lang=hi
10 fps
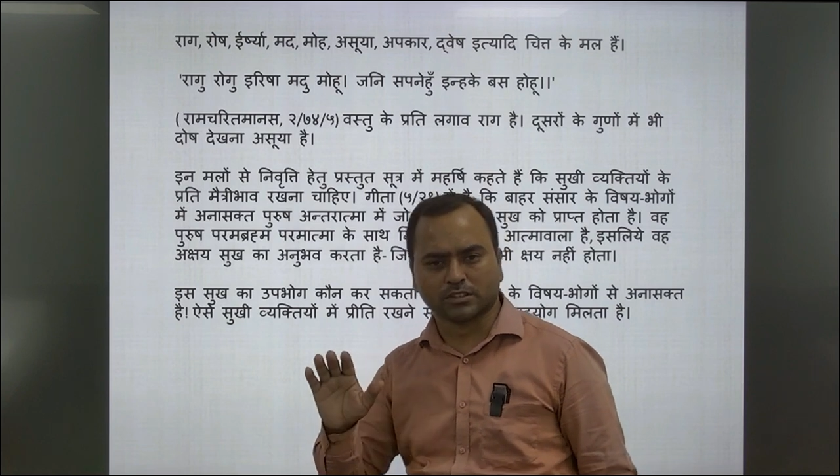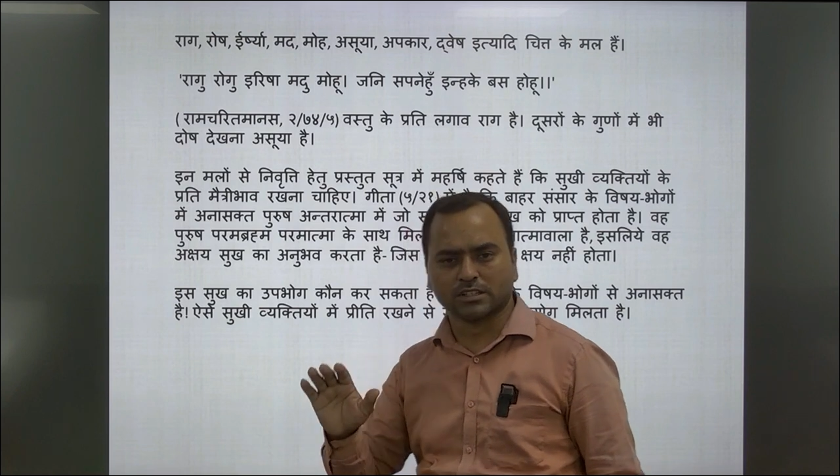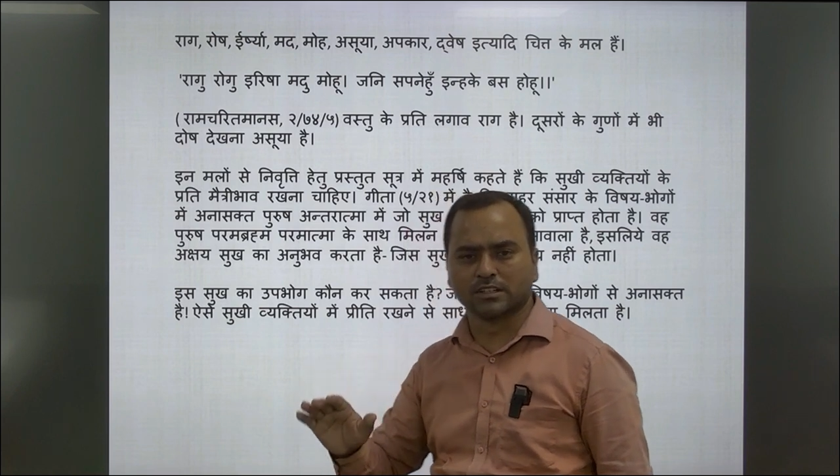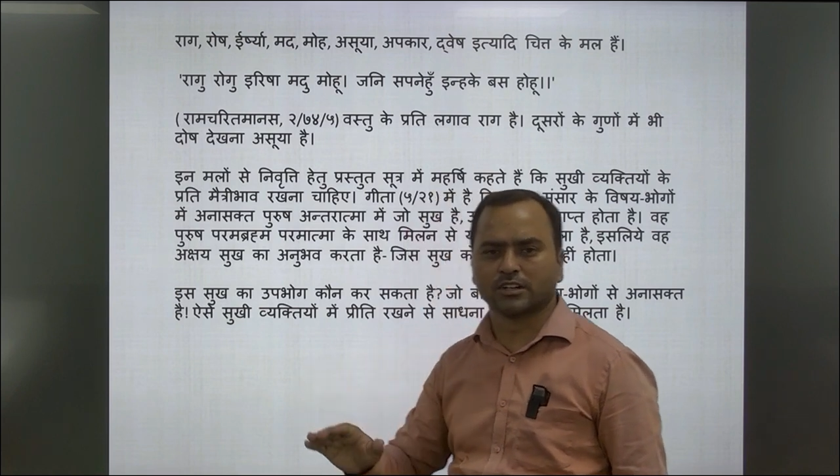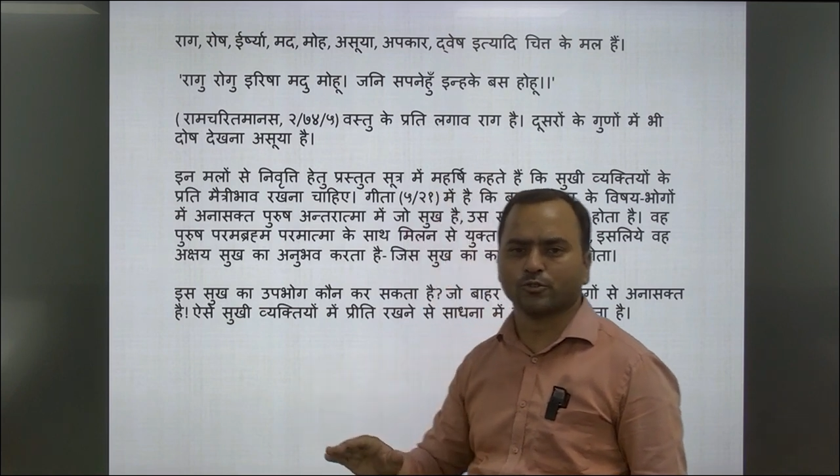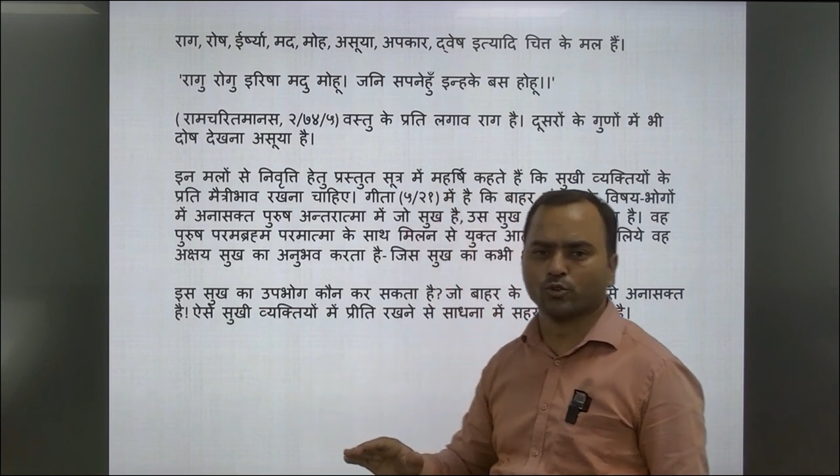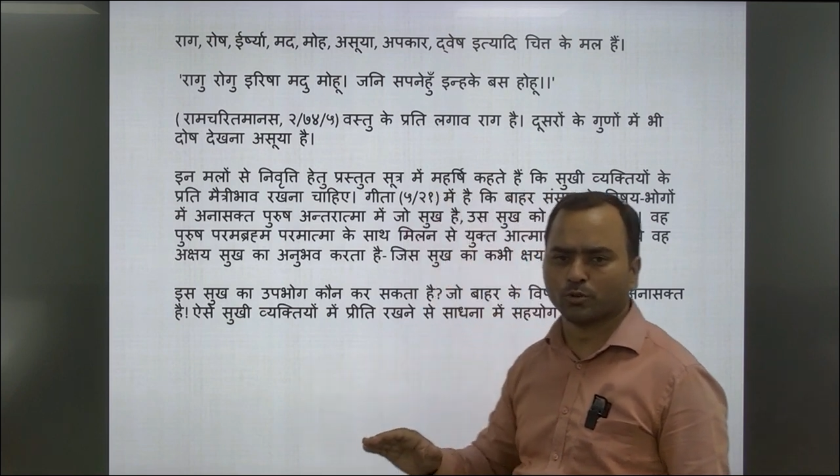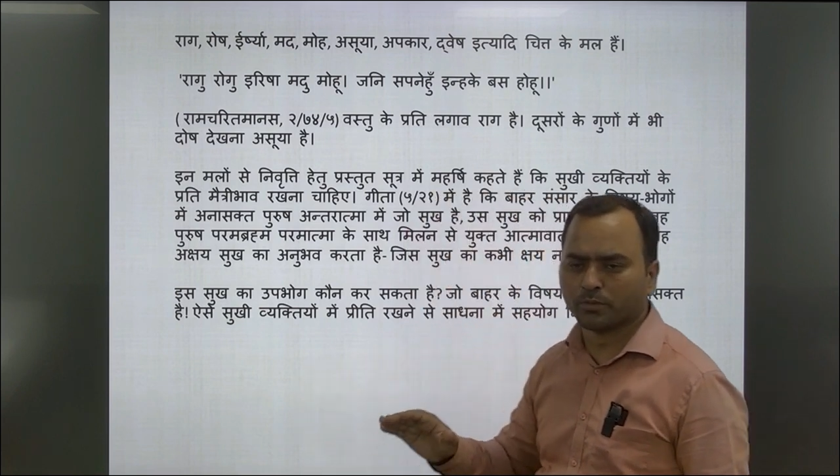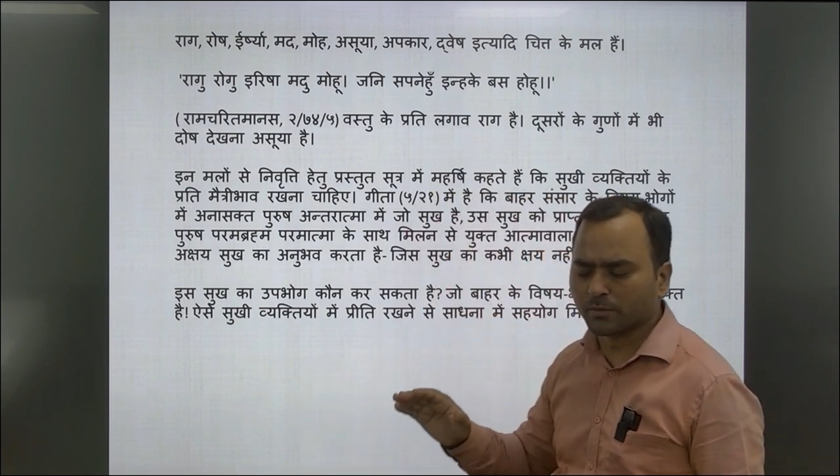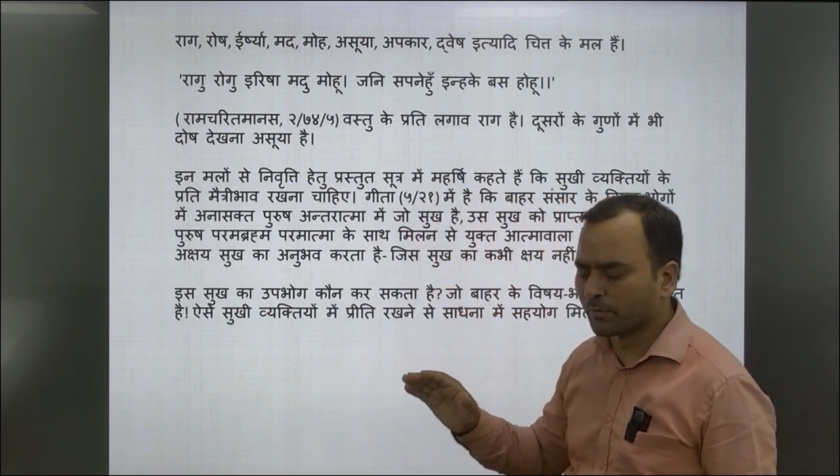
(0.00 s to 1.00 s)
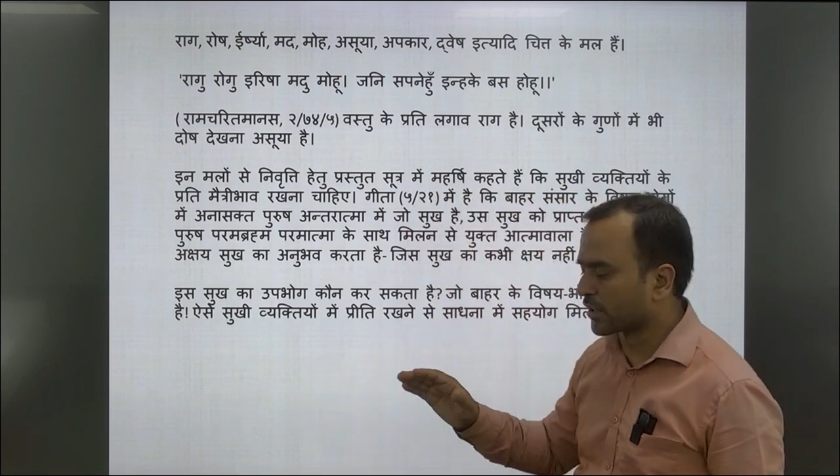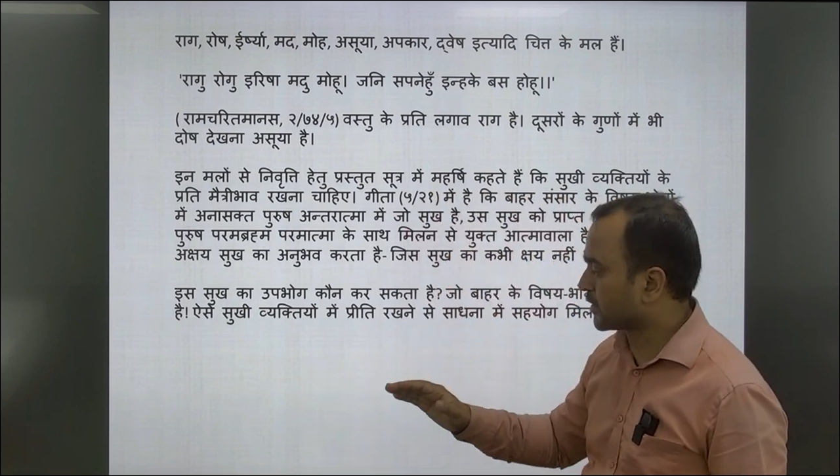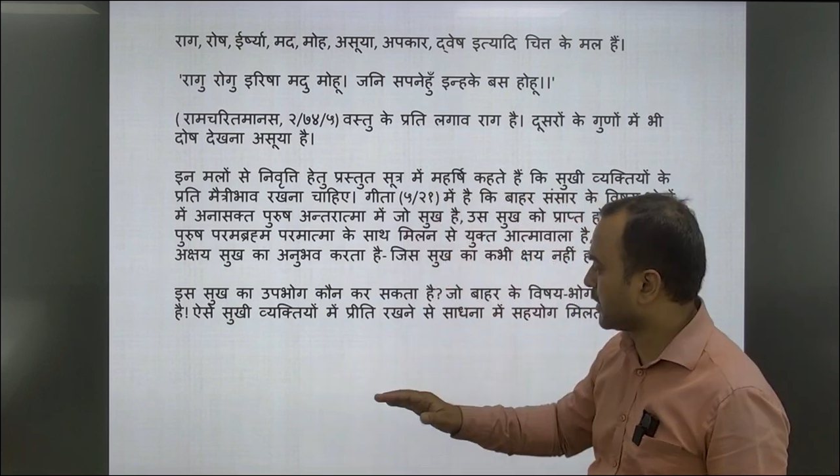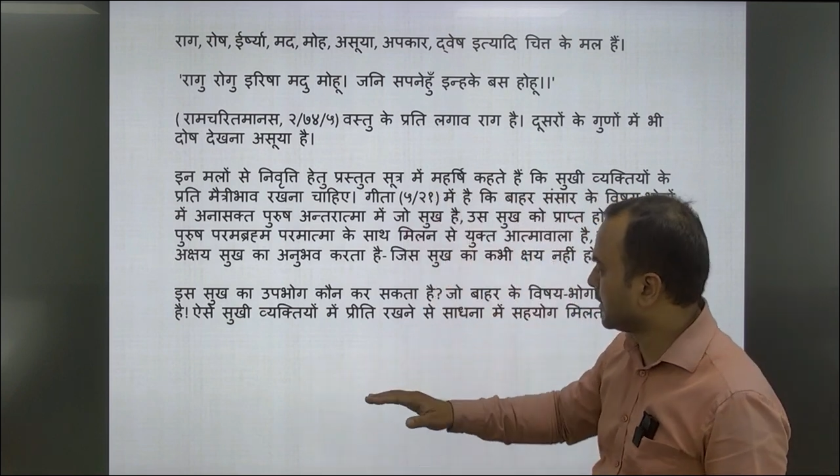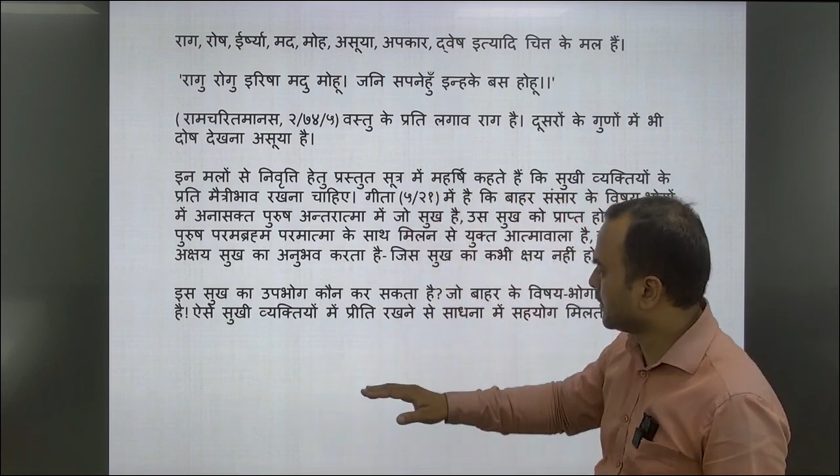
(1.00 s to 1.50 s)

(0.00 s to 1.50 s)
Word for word: धीरे धीरे योग में बढ़ता है